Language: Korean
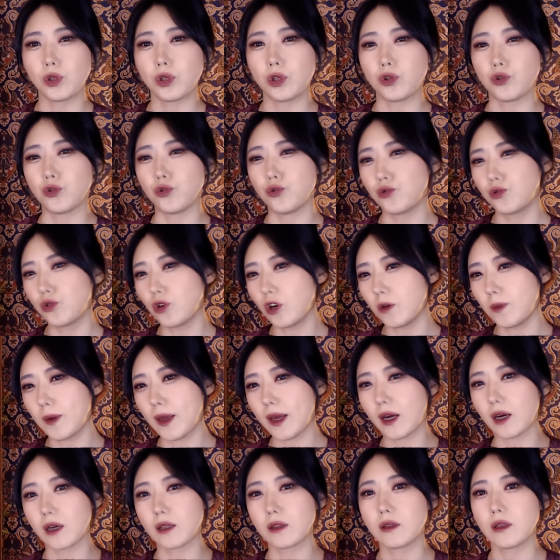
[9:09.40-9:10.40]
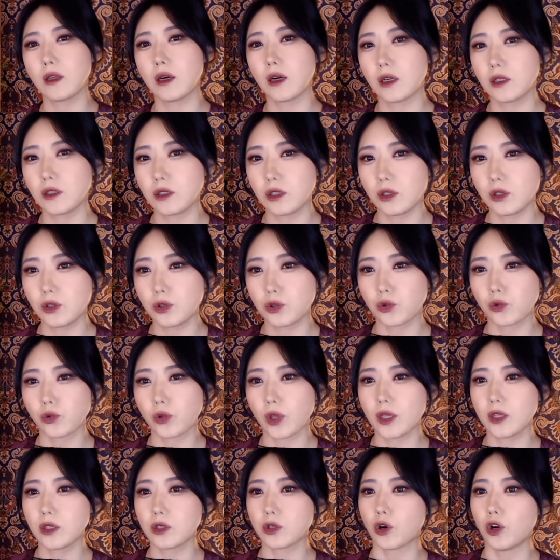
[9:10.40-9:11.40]
이 유럽에 갔다가
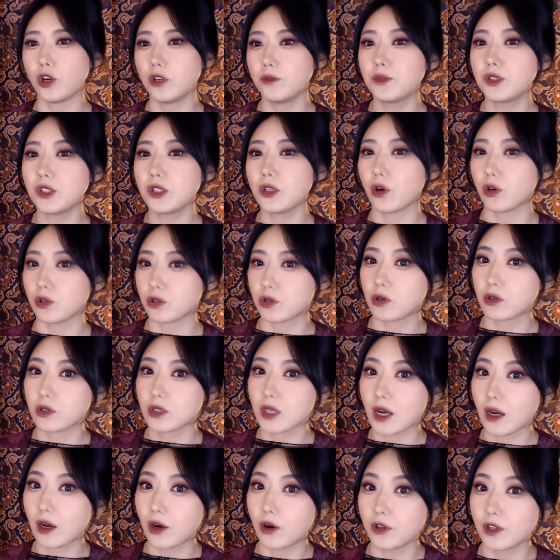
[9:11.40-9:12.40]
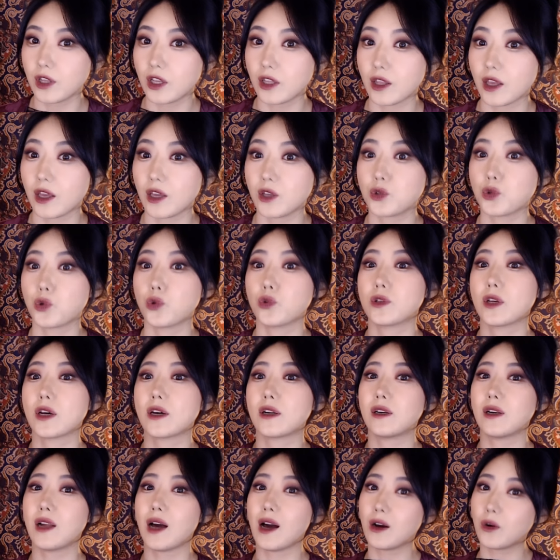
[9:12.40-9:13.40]
실종된 젊은 여성 사건에 대해
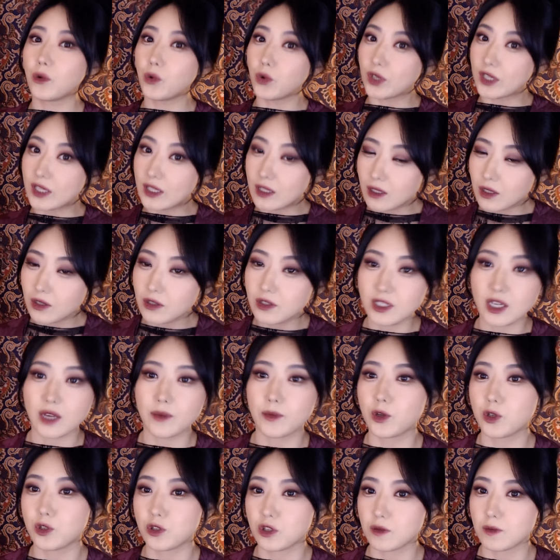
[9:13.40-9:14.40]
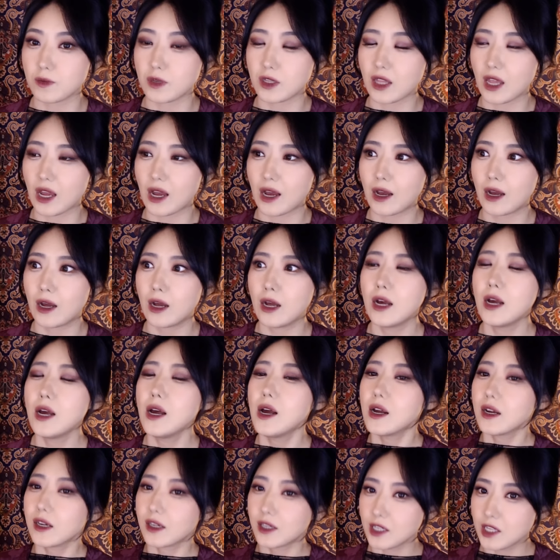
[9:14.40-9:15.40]
조사를 하고 있던 참이었습니다.
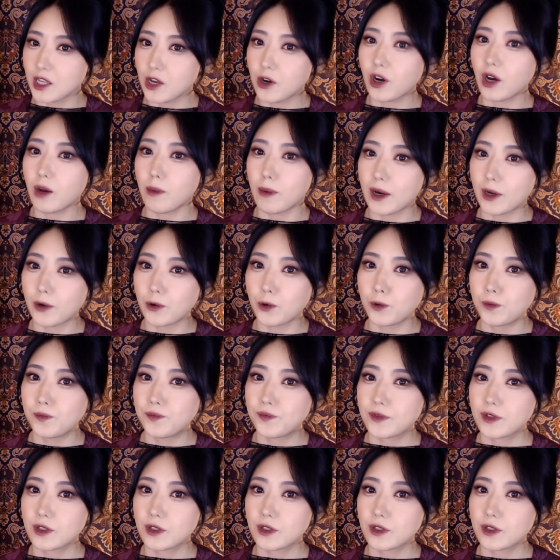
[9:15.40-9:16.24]
그녀가 바로